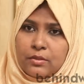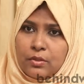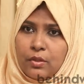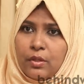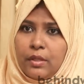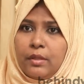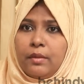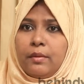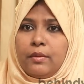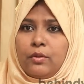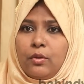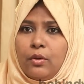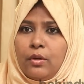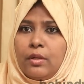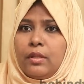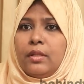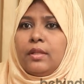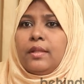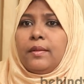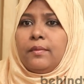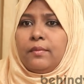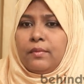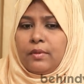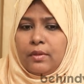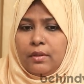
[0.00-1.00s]
ஸோ இது
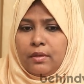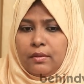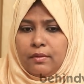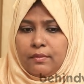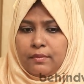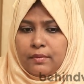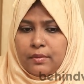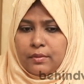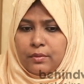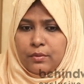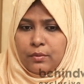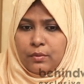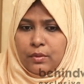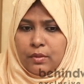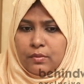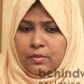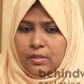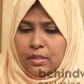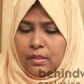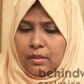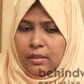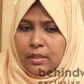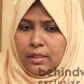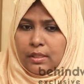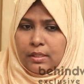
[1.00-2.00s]
தொடர்ந்து டூ
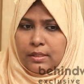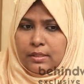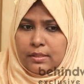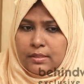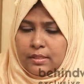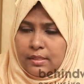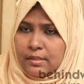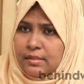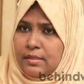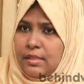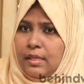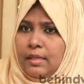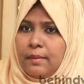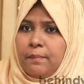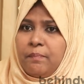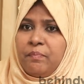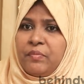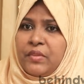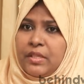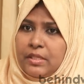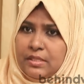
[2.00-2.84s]
தௌசண்ட் சிக்ஸ்டீன்